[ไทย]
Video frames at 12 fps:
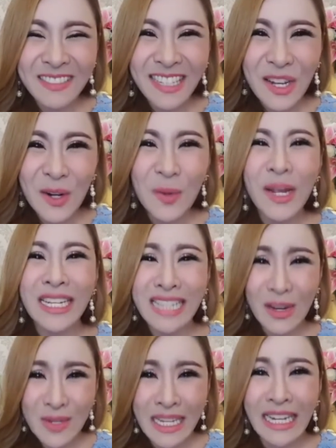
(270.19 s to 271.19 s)
ครูอยากจะ
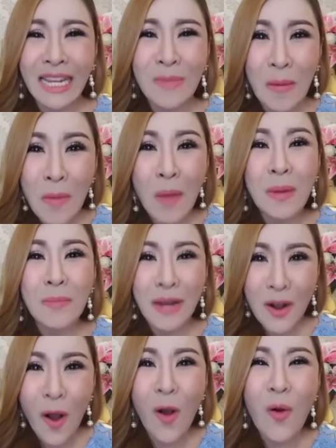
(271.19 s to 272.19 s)
เอาสิ่งนี้มามอบให้เป็น
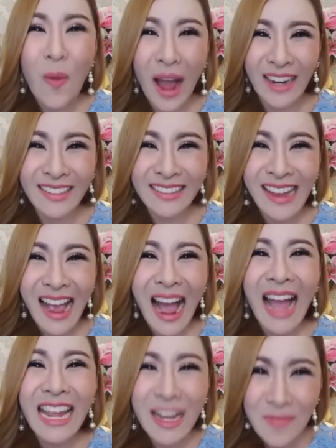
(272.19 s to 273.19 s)
ของขวัญ
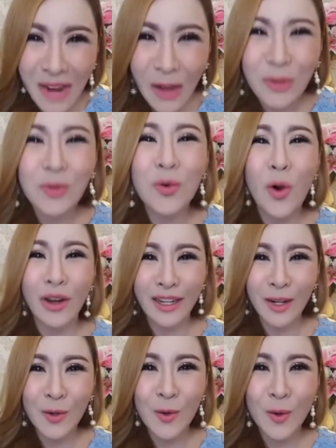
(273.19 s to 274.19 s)
ให้กับเราทุกคน
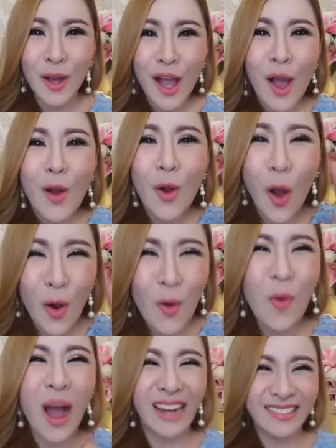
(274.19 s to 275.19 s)
นะลูกของ
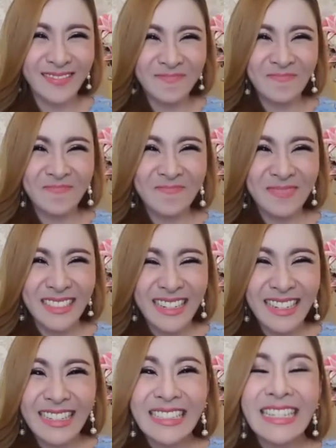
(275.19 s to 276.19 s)
ขวัญ
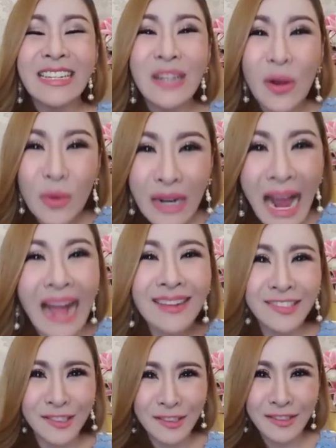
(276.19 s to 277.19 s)
ที่เรารัก
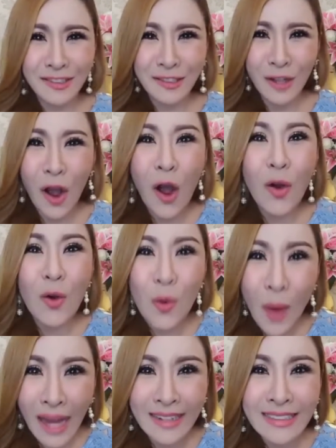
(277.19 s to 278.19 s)
ของข
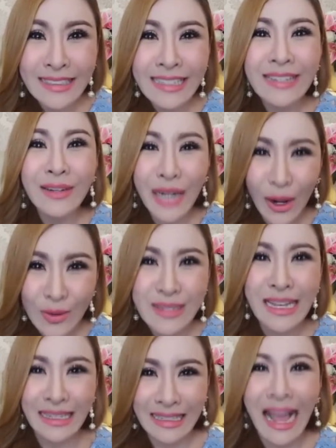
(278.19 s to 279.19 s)
วัญที่เราศ
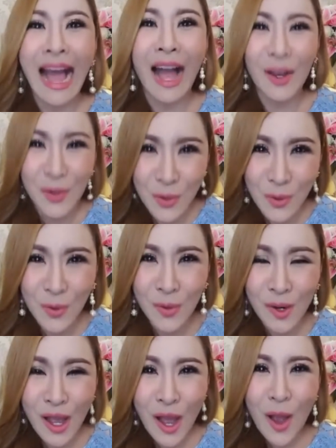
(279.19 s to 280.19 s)
รัทธาครู
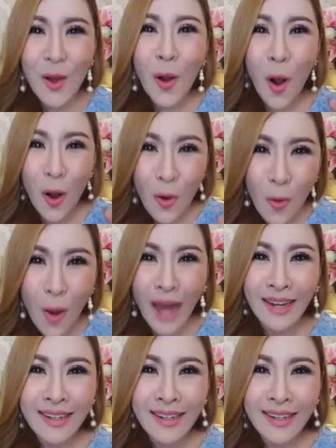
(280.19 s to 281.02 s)
ของขวัญ